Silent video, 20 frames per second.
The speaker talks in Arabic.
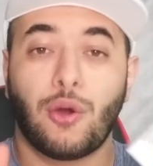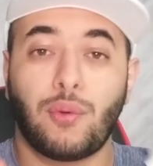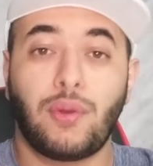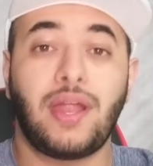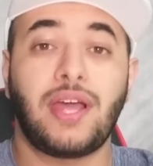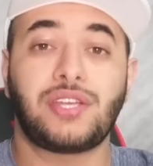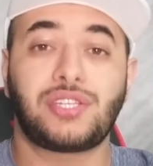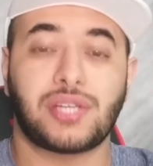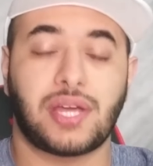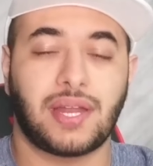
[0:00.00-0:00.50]

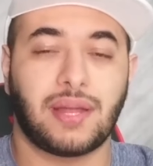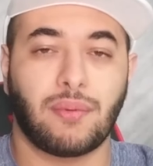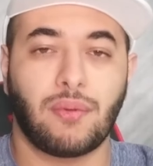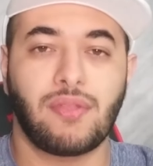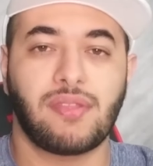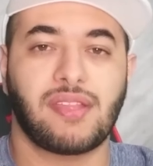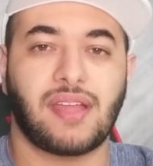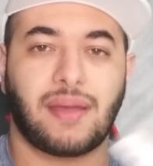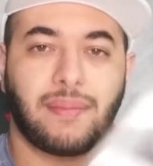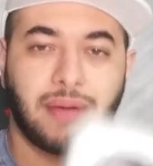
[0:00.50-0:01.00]
وليش انا
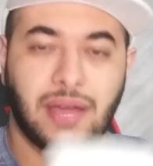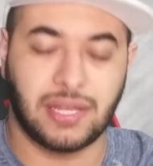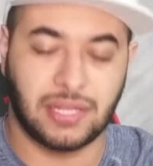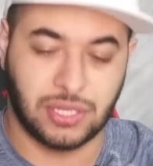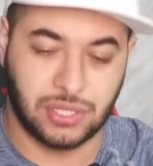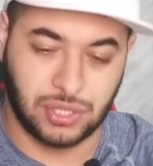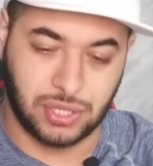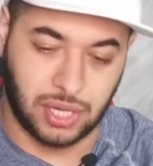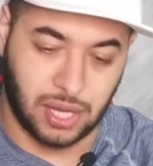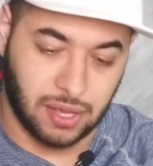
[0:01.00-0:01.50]
بنصح بهذا
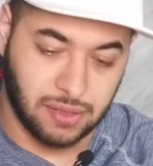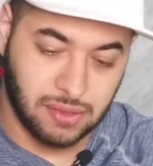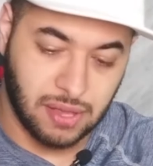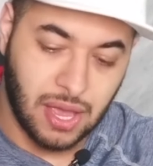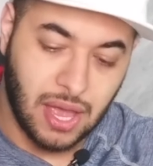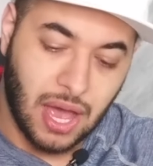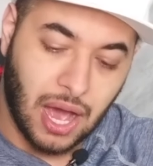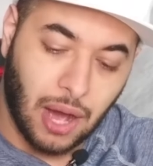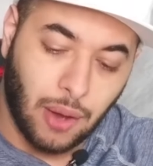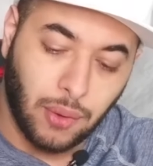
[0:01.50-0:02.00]
الجهاز
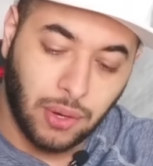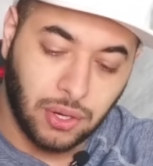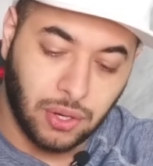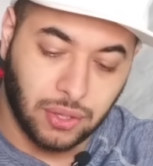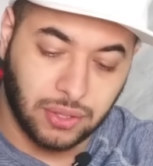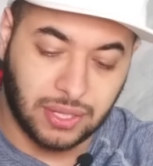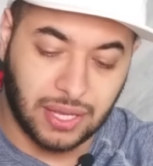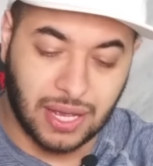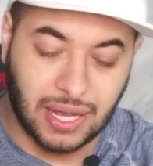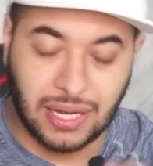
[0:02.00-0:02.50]
اول
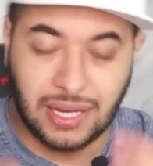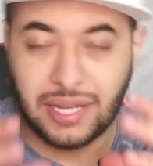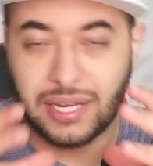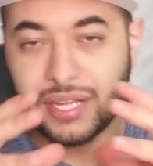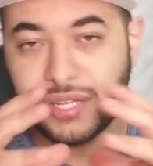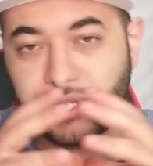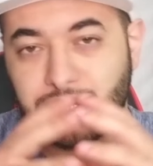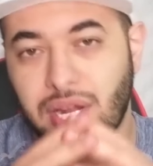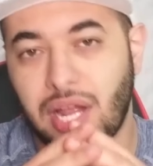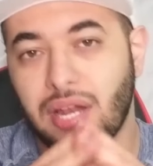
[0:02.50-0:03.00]
نقطه
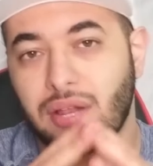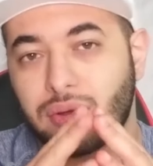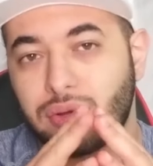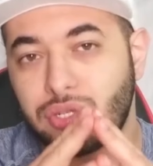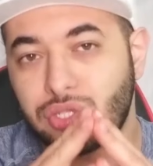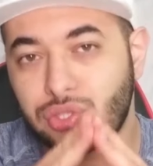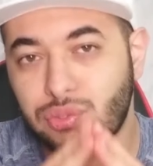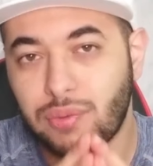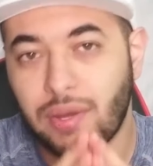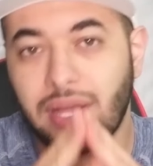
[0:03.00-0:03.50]
خليني اشرح
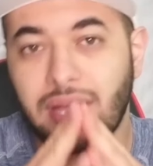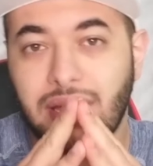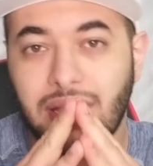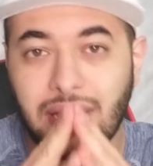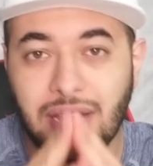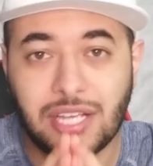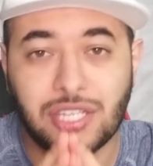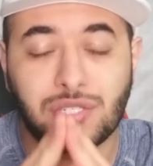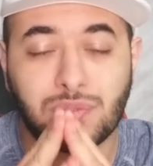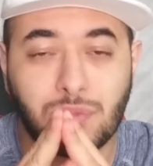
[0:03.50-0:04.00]
لكم شوي
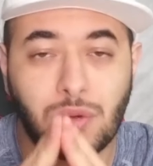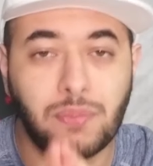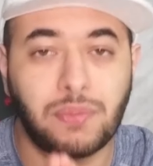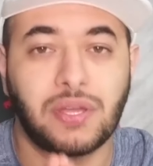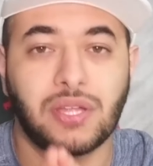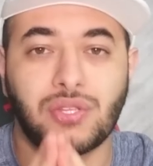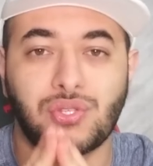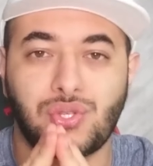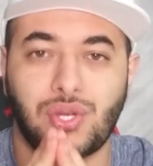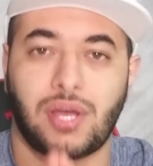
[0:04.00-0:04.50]
ليش
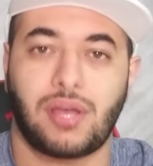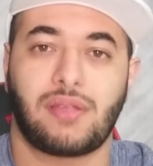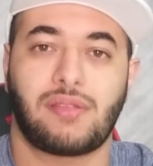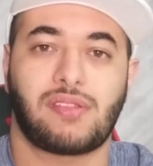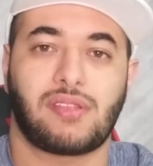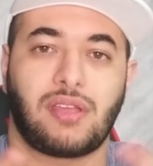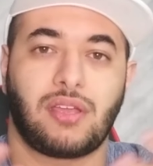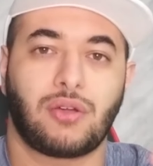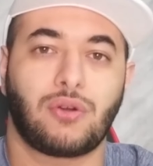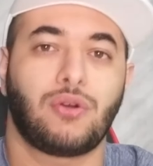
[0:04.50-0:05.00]
ممكن
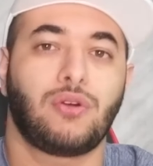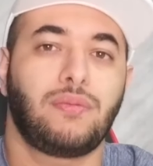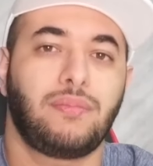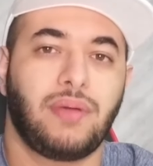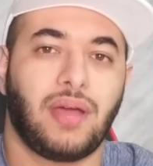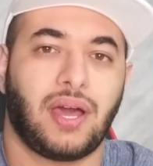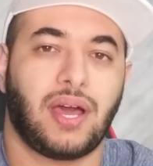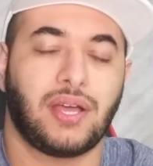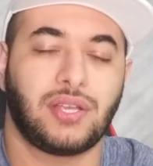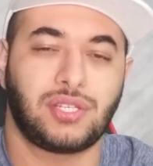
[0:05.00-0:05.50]
شخص يكون
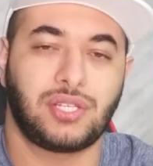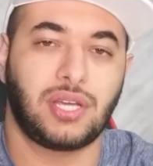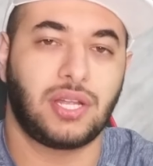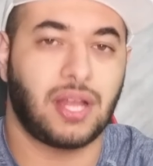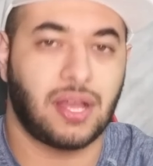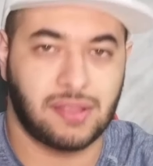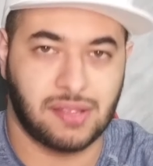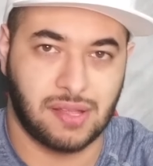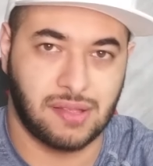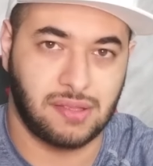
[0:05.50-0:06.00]
بحاجه
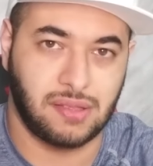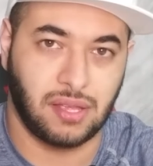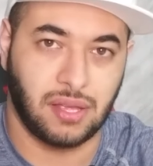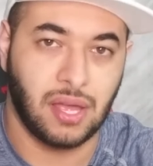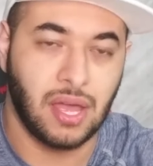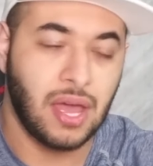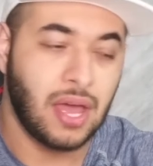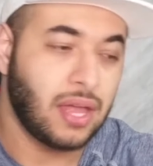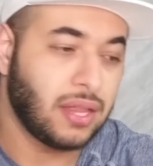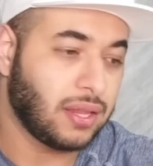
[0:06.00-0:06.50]
لاس اس دي
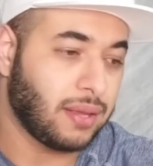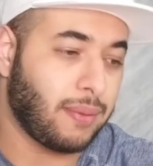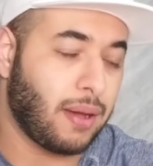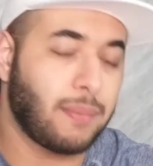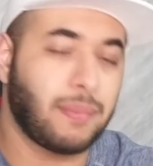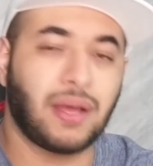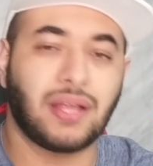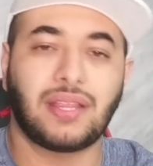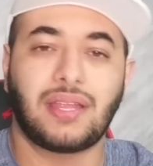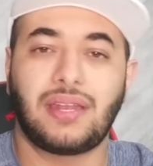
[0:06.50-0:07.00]

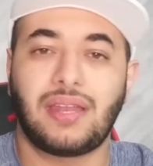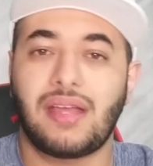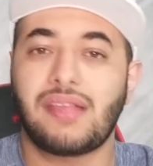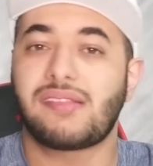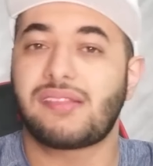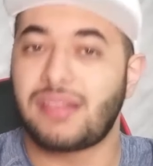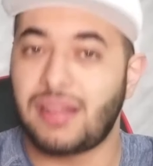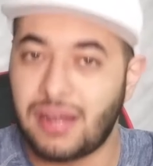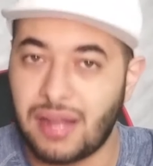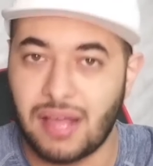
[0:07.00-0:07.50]
طبعا بعض
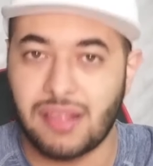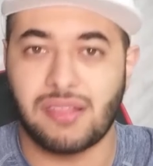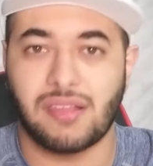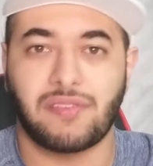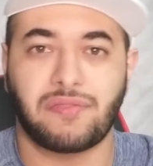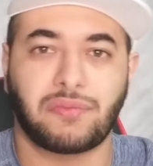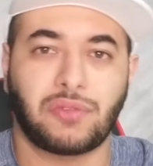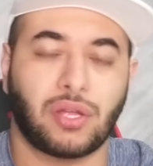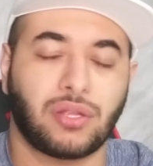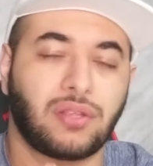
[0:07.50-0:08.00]
الناس
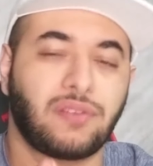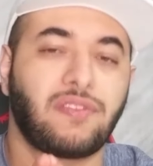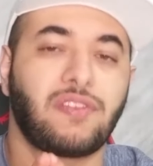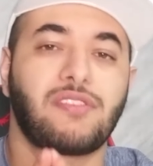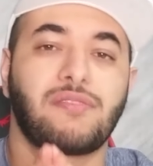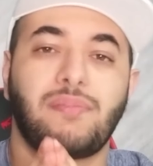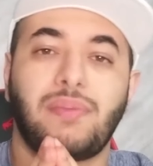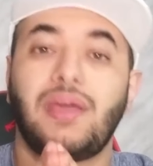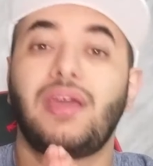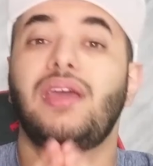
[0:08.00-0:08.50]
للاسف
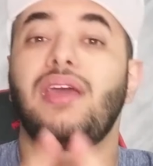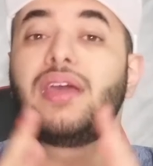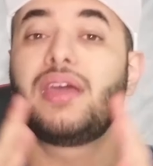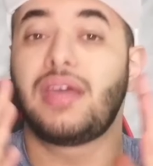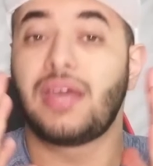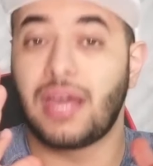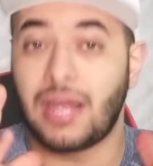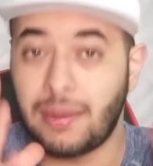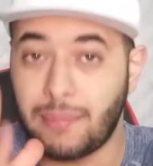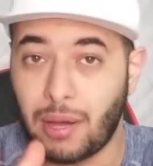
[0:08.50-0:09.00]
تحتفظ
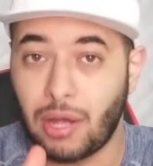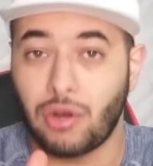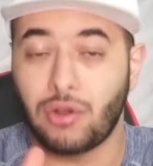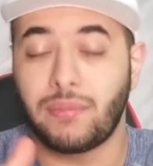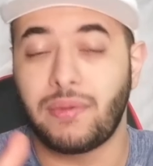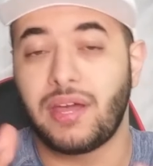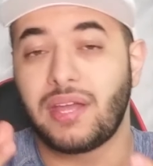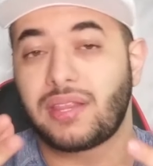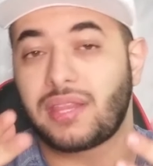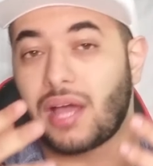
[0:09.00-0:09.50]

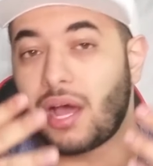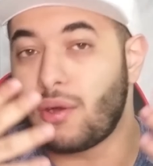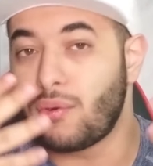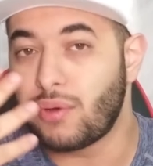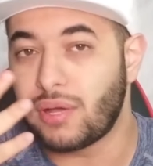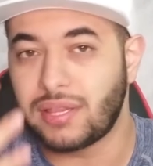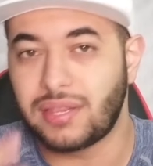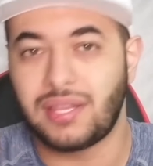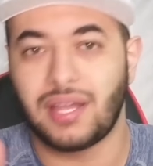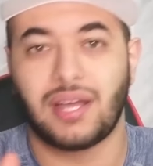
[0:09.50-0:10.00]
بالمعلومات
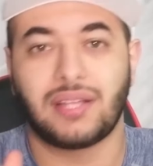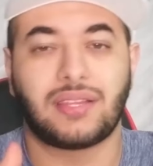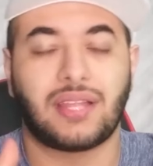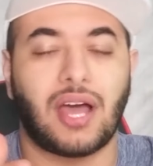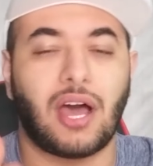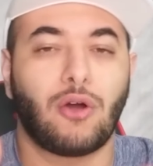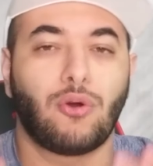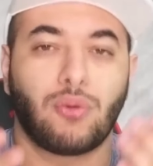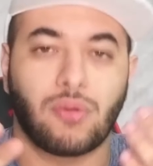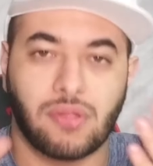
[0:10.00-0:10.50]
او الداتا
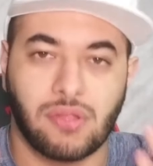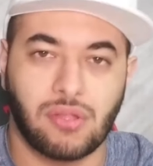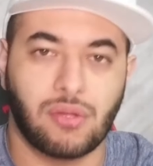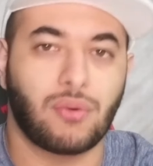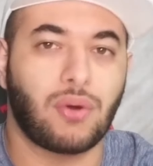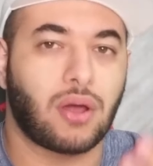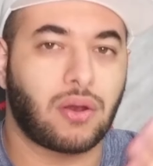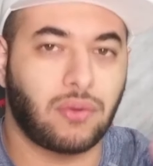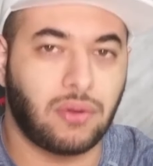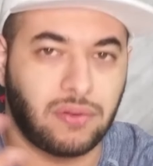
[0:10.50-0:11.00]
او
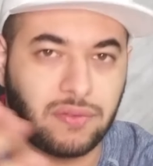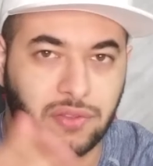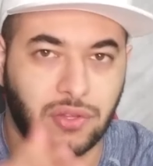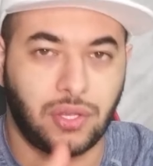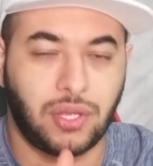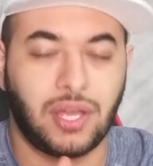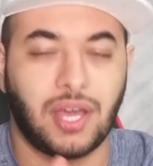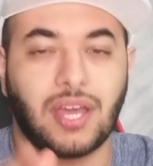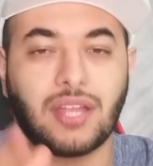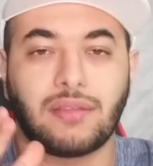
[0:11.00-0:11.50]
الصور
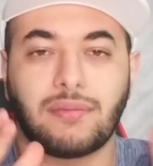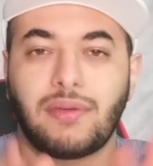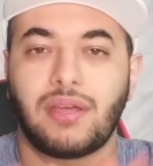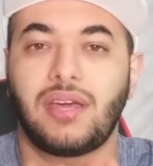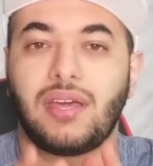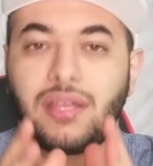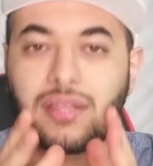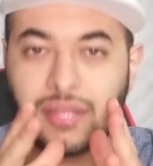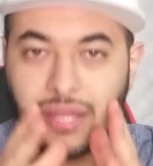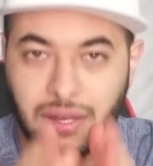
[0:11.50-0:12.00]
والفيديوهات
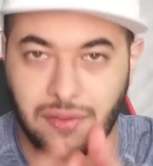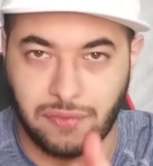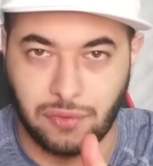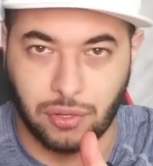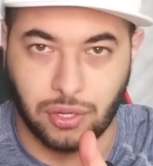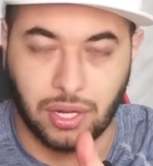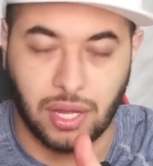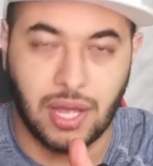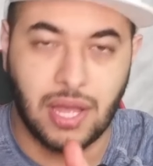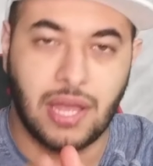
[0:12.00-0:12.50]

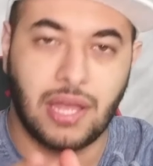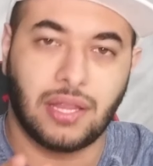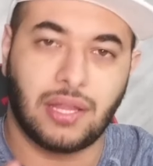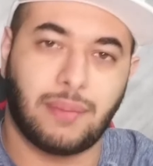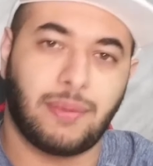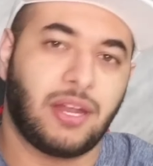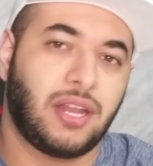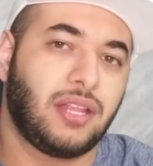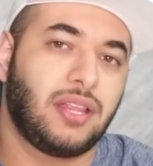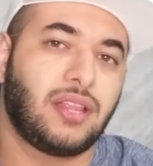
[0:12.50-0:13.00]
تليفونه
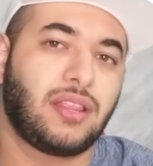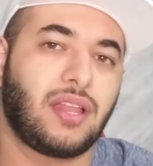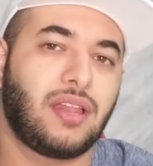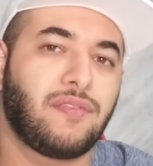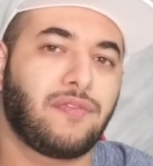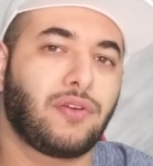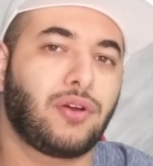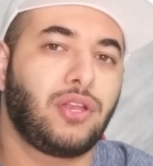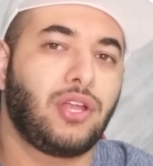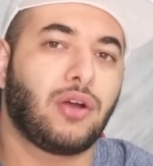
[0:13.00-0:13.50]
طبعا هذا
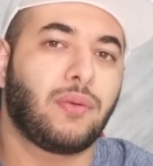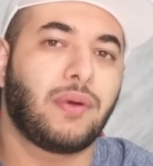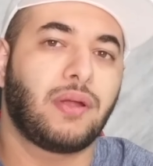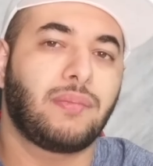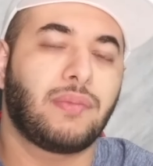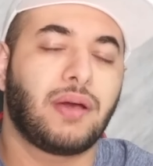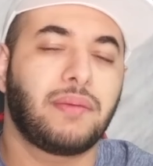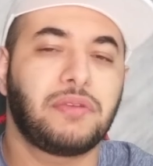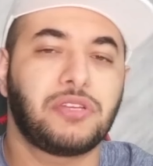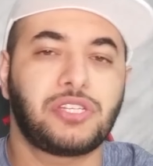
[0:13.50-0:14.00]
التليفون يوما
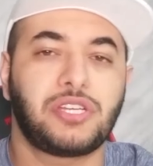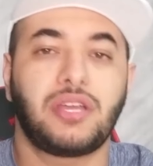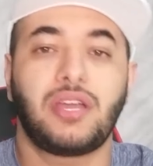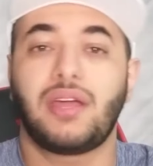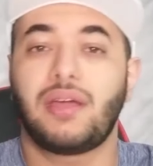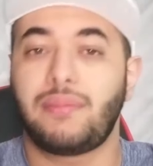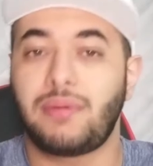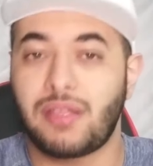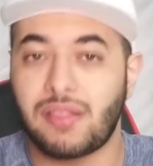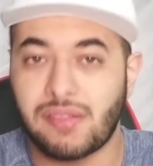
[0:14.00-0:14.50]
ما
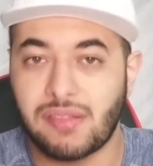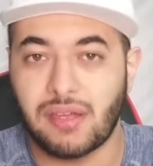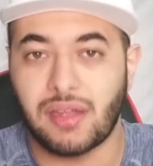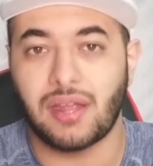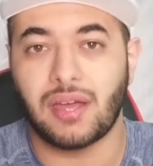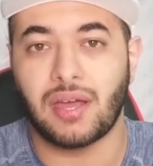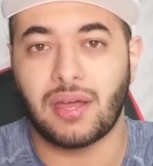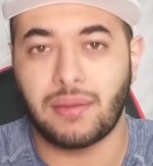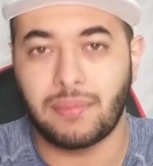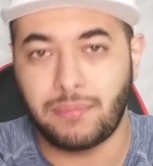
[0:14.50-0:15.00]
بيجي
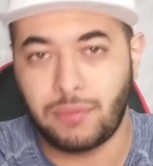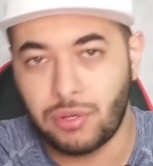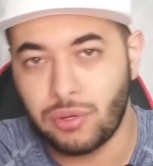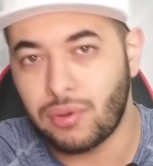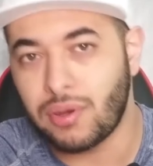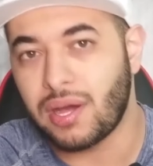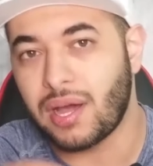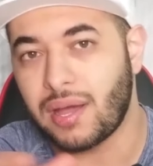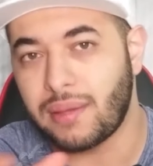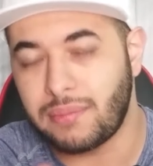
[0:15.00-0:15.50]
بينسرق
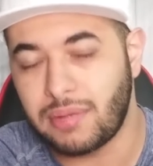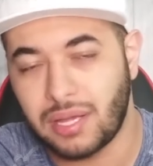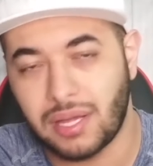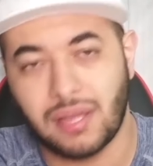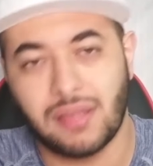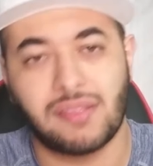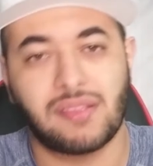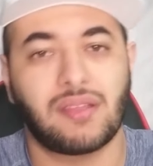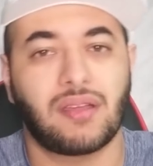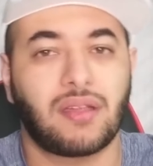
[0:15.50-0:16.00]
بيوقع
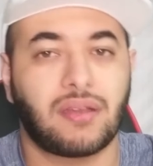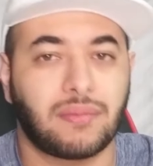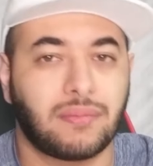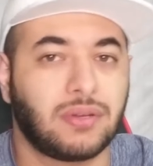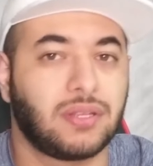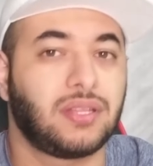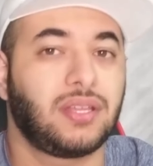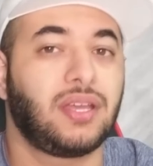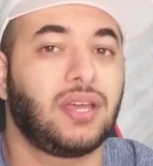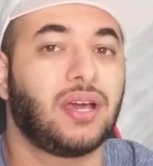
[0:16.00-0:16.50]
بينكسر
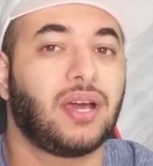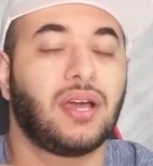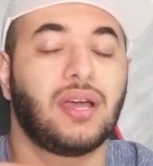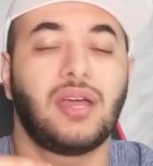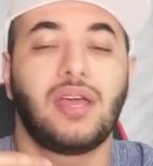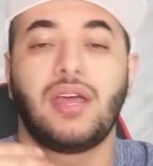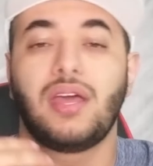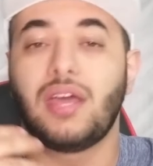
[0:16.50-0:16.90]
بضيع